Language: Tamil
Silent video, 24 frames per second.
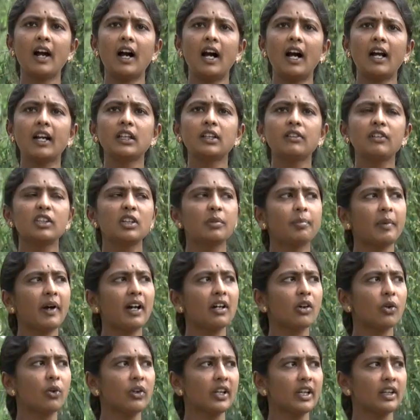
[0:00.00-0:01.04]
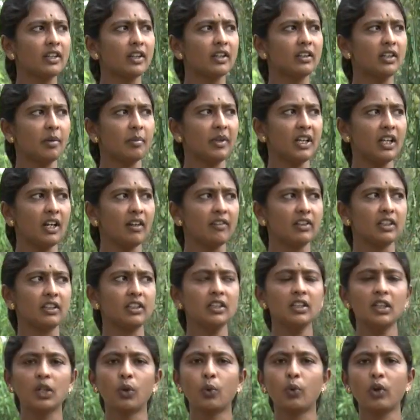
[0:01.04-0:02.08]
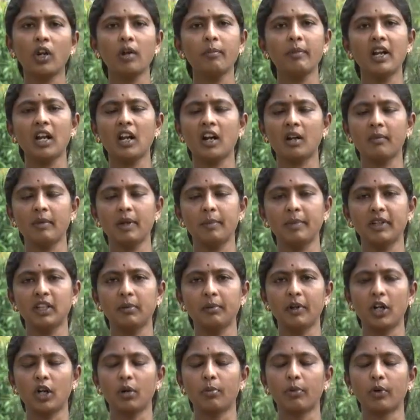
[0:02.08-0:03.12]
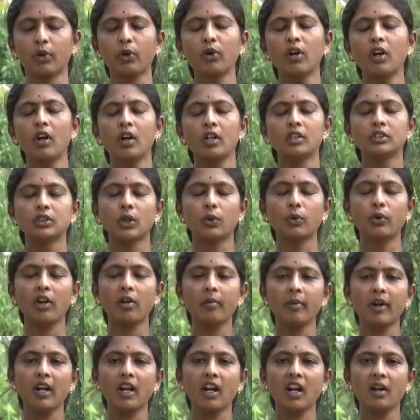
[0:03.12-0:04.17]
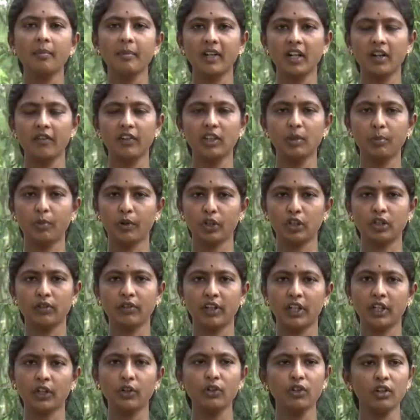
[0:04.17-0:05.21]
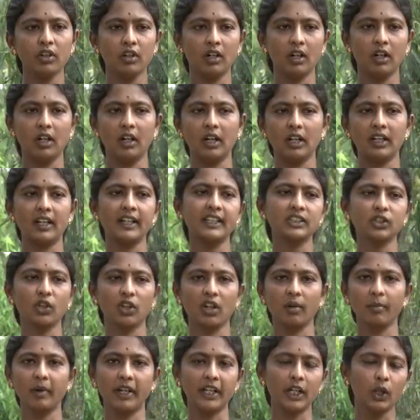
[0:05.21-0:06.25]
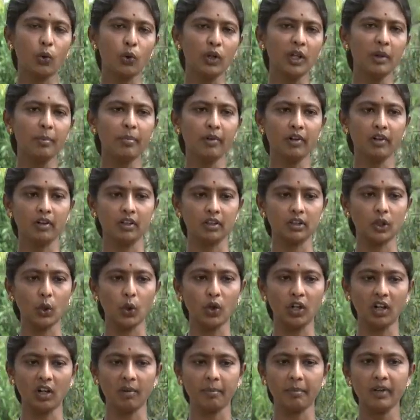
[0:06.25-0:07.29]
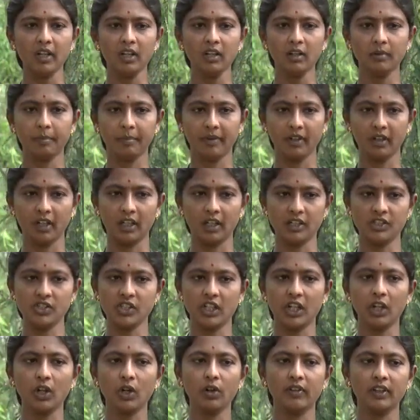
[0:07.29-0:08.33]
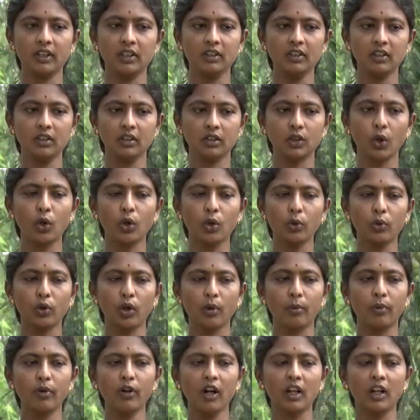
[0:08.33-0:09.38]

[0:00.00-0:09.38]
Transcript: அடுத்து வந்து பார்க்கக்கூடியது எது அப்படின்னா வந்து உர மேலாண்மை பற்றி பார்க்க போகிறோம் ஸோ உர மேலாண்மையை வந்து பொறுத்த வரைக்கும் ஆல்ரெடி சொன்ன மாதிரி குழி தோன்றப்ப இப்போ அஞ்சு கிலோ வந்து தொழு உரமும்